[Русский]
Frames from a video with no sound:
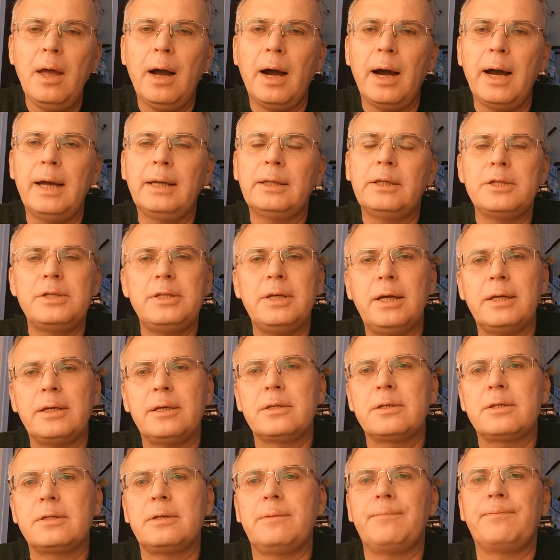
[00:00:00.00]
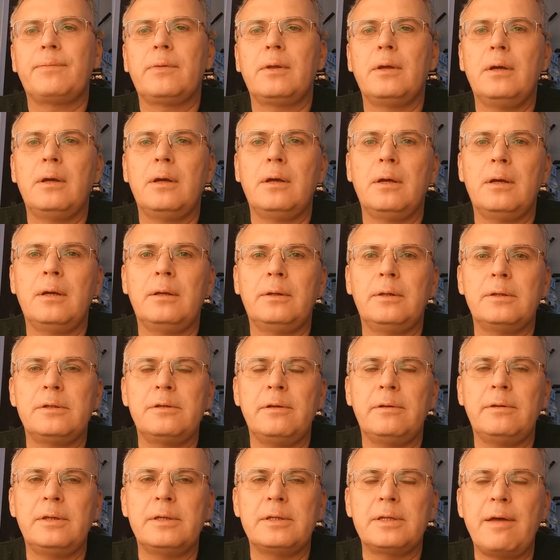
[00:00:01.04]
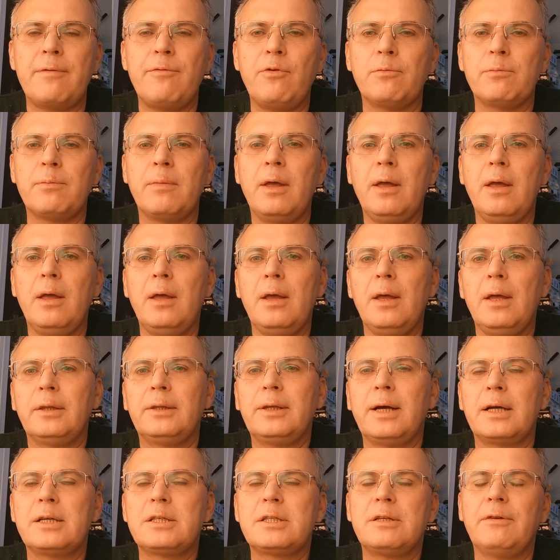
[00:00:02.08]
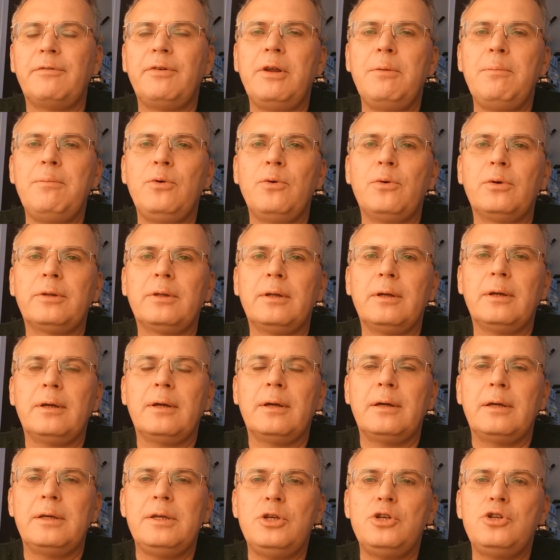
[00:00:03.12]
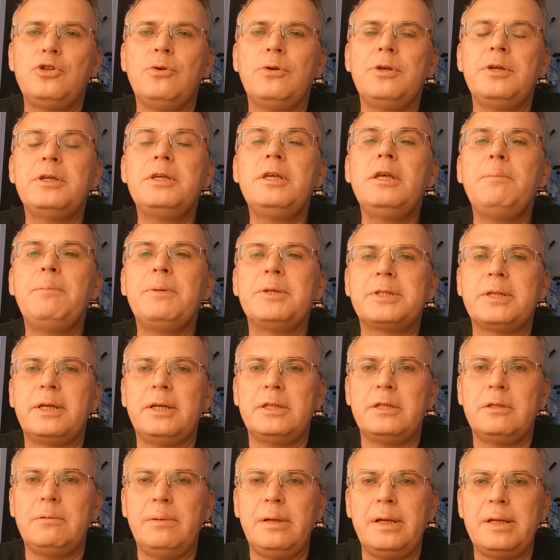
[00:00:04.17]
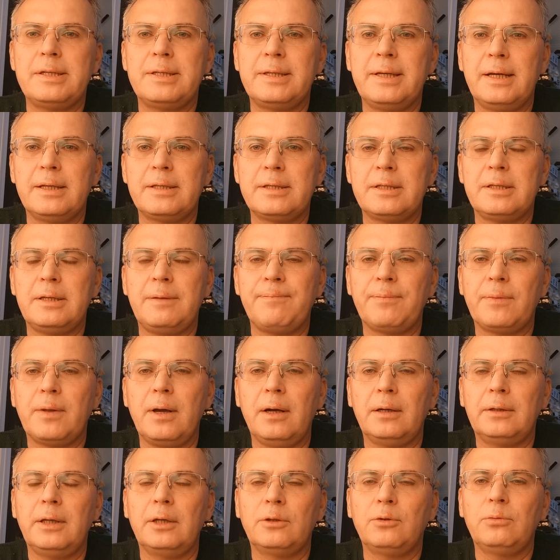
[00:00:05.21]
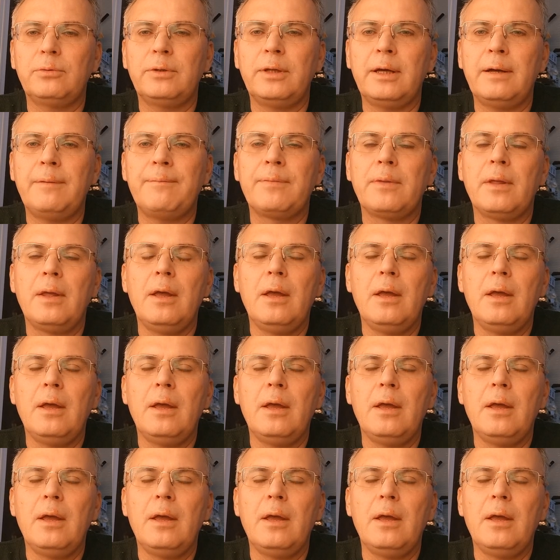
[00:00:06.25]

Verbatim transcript: а это тянется, э, назовем так, со времен э, еще египетской цивилизации, когда туда